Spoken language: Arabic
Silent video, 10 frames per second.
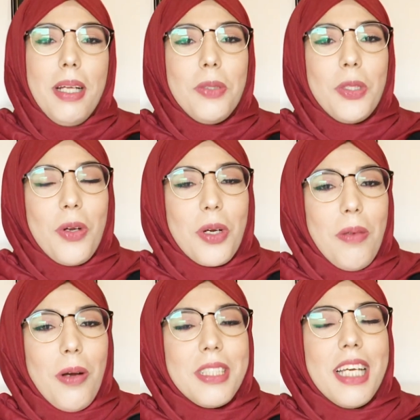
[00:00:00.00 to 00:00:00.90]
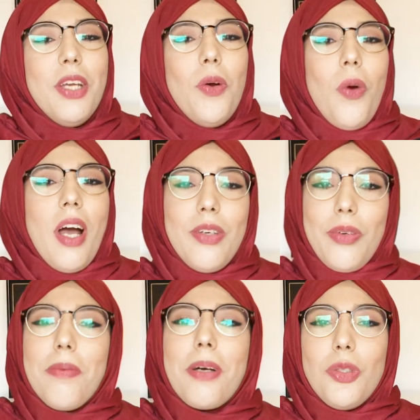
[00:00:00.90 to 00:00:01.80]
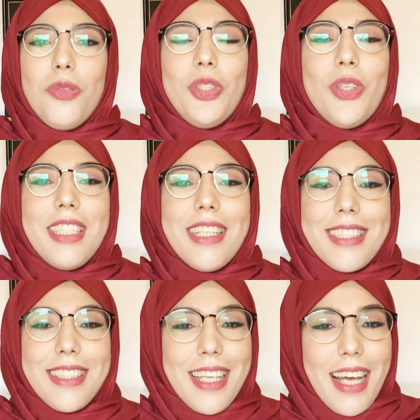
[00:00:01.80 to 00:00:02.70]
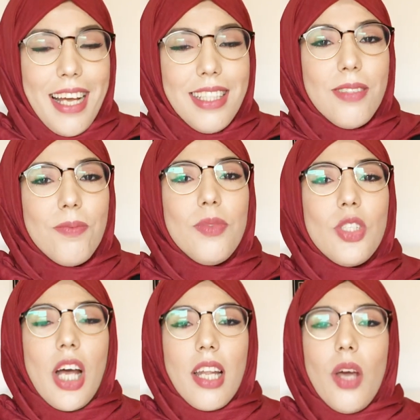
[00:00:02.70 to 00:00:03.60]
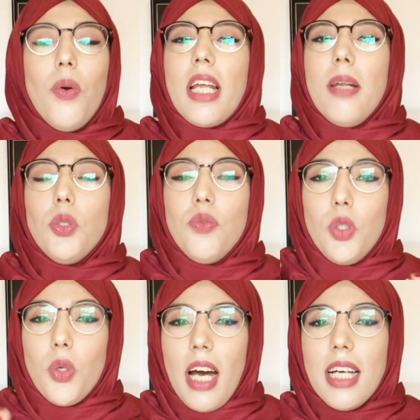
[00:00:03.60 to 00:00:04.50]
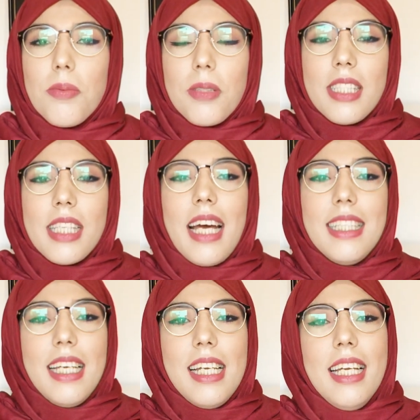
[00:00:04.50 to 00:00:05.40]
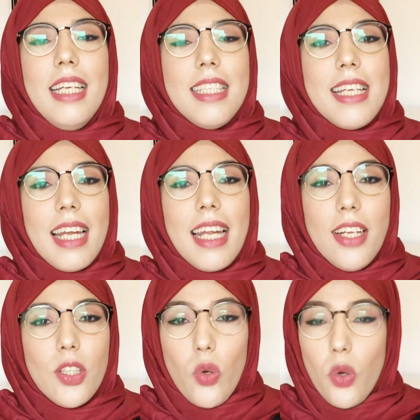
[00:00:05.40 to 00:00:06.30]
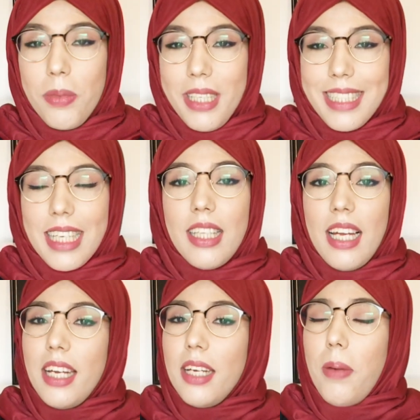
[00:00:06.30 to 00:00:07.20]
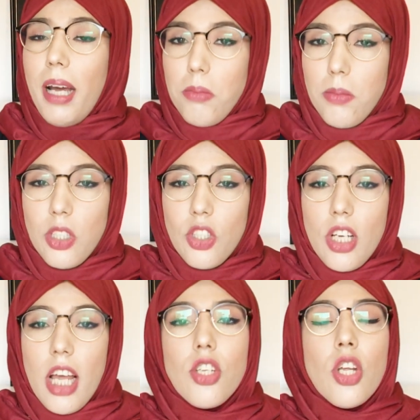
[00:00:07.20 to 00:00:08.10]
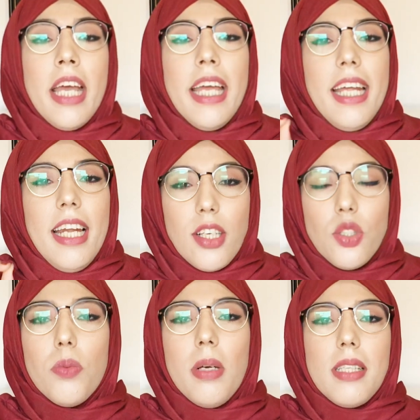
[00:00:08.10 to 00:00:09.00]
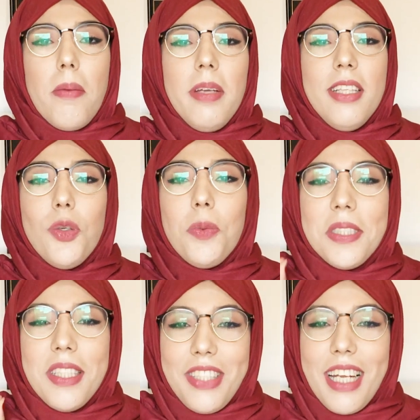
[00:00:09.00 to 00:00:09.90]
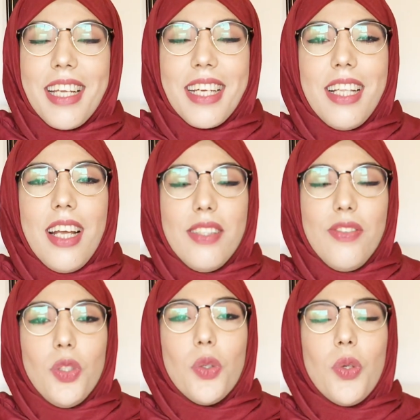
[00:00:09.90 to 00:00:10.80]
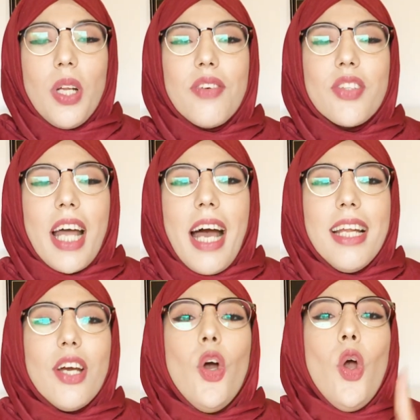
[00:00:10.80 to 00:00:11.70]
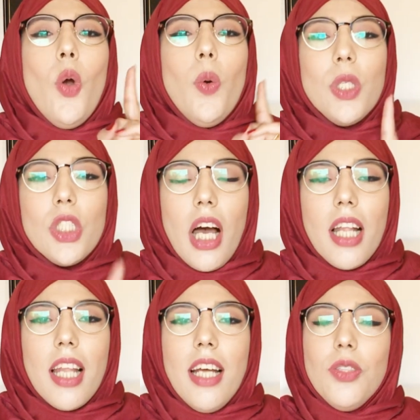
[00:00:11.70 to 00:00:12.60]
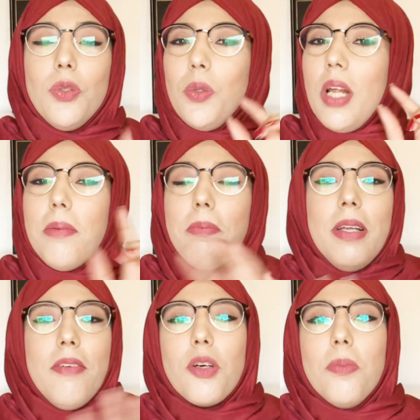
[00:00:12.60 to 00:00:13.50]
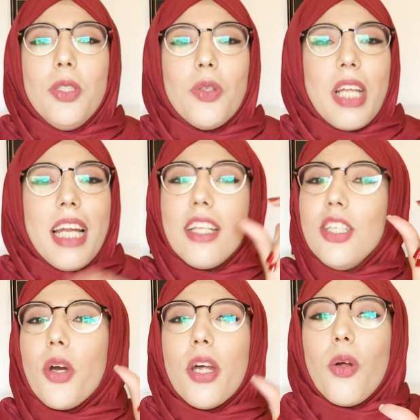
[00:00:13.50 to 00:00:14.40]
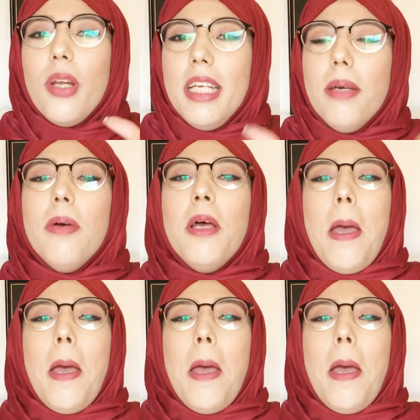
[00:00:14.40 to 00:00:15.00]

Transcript: بعد بغيت نقول لكم عاوتاني هو انه الا بغيتو الفيديو ديال التنسيقات ان شاء الله ولا بغيتو فيديو خاص بالتنسيقات ديال العيد ان شاء الله نحط لكم نيت غدا لان باقي ما مسجلاش الا كنتو مهتمين ديروا بزاف ديال اللايكات لهذا الفيديو قولوا لي في التعليق وان شاء الله ولا لم فيكم ديروا تعليق ديروا غير قليب